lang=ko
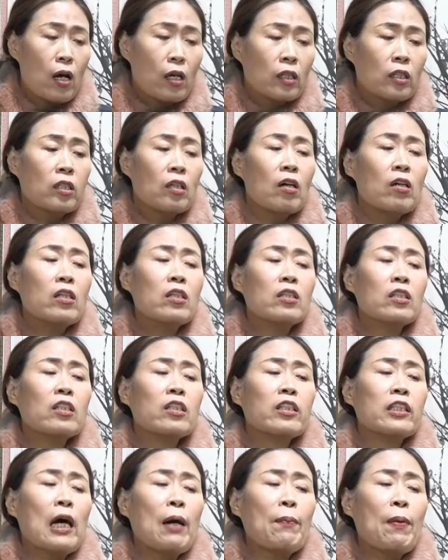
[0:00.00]
그거는
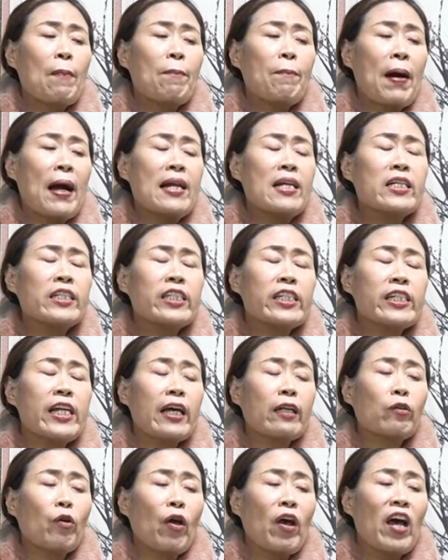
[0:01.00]
그 다음에 빨리
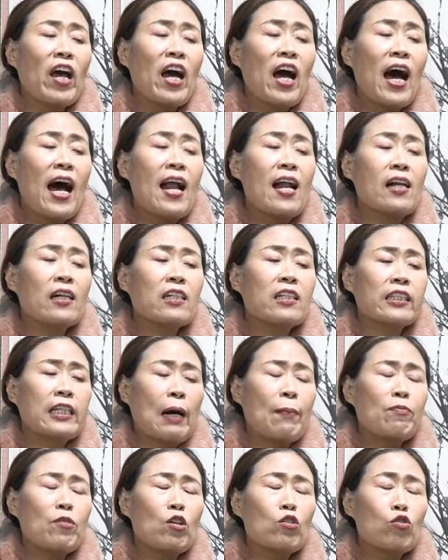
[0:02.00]
진행돼야 할 그
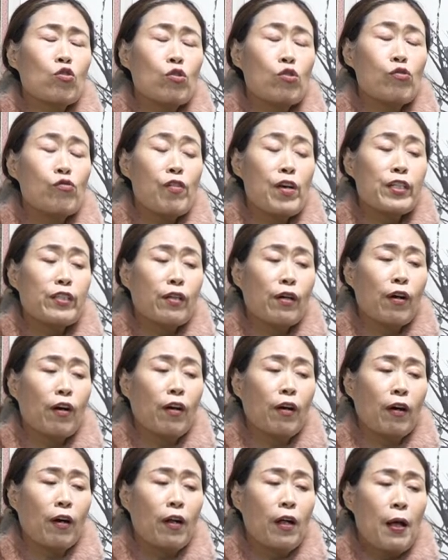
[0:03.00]
다음 연주를
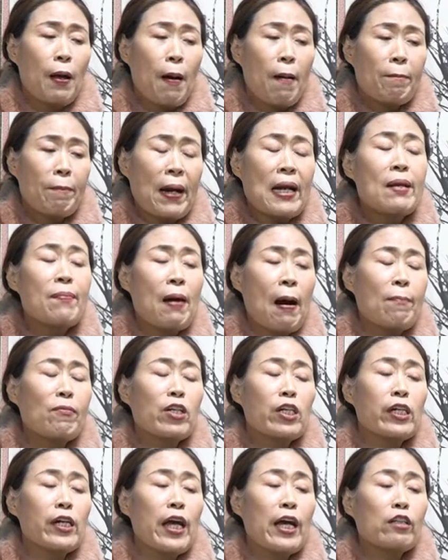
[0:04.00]
위해서 빨리
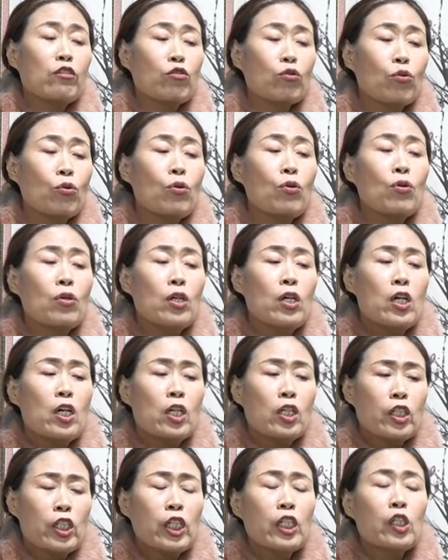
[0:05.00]
마무리를 해주고
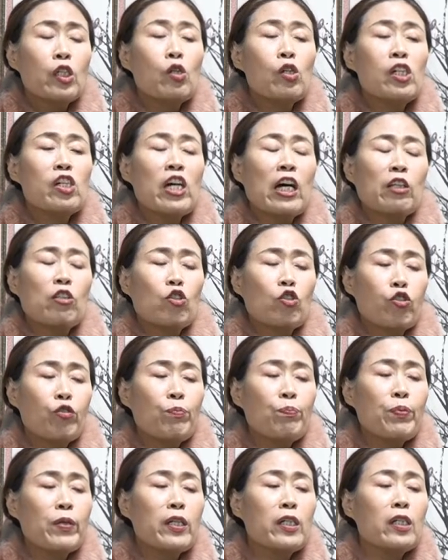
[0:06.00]
식지를 위한
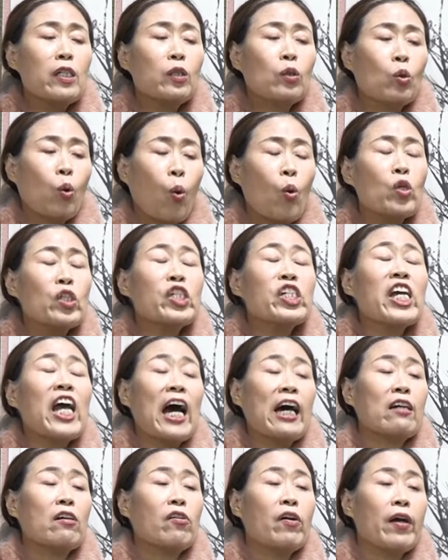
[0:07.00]
준비를 동시에
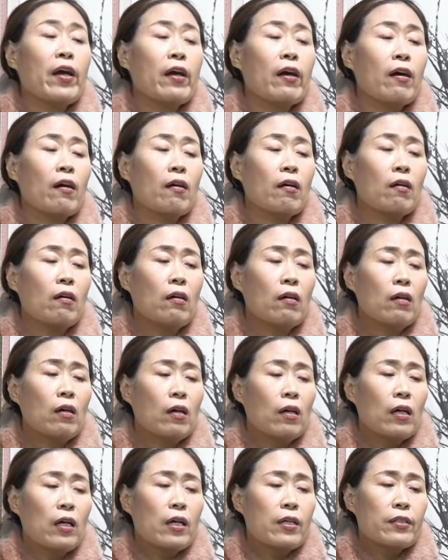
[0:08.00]
하는 거예요.
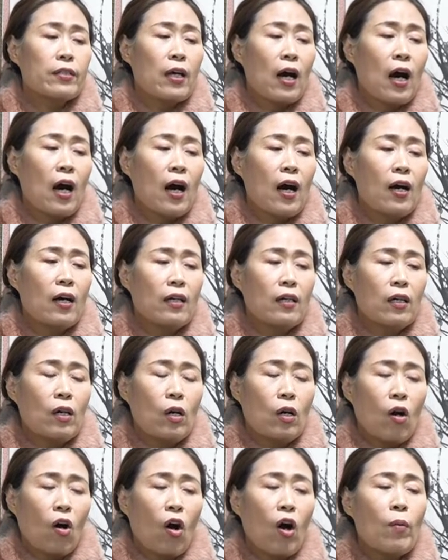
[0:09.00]
자.
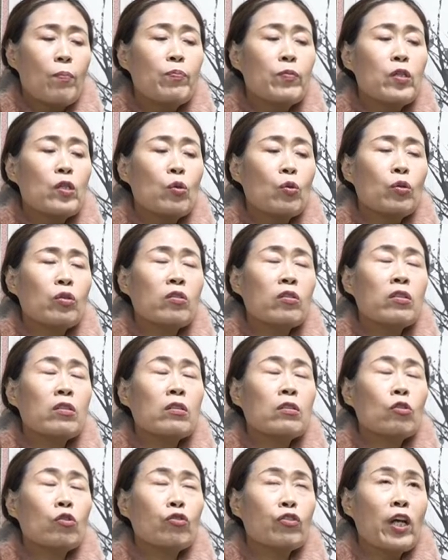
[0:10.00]
엄지로
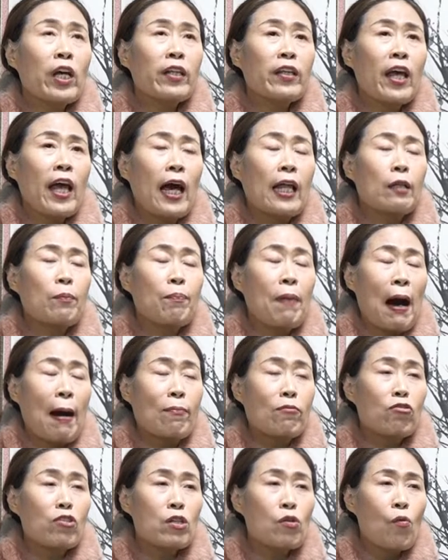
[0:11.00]
뜯은 줄에 대한
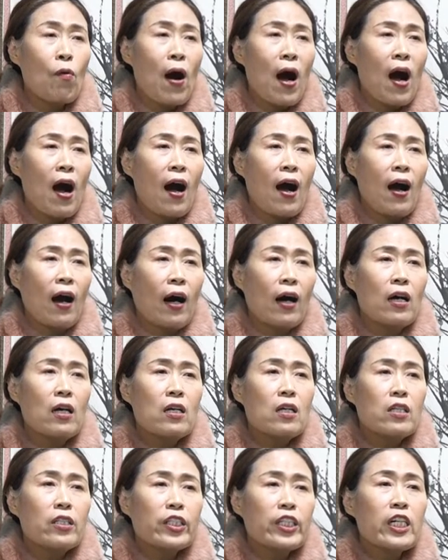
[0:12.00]
마무리와
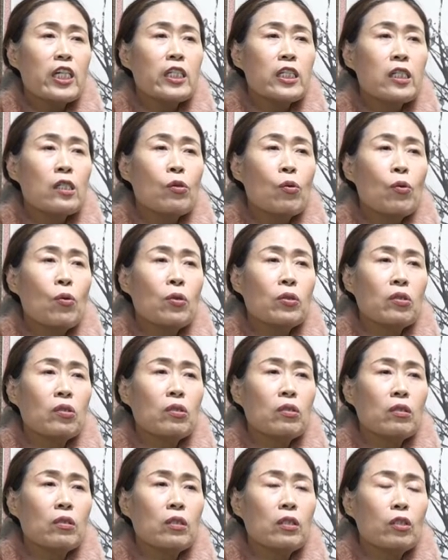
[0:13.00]
식지로
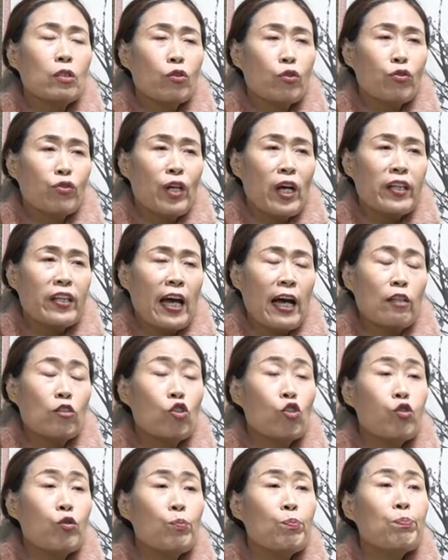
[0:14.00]
뜯을 줄에 대한
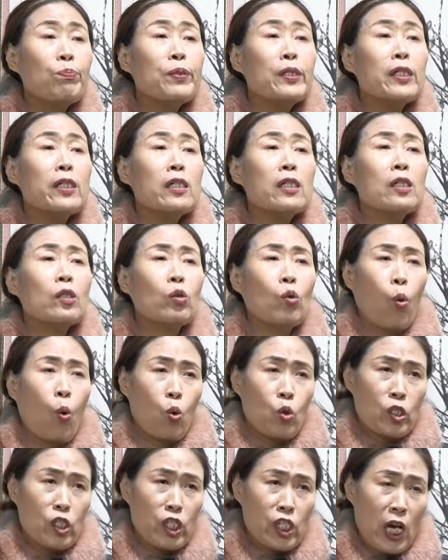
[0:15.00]
준비를
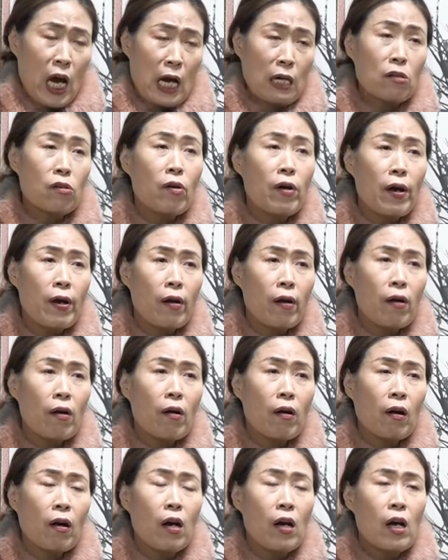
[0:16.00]
동시에 하는
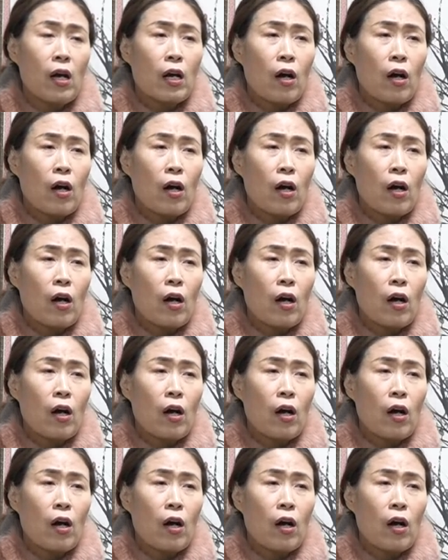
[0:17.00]
거예요.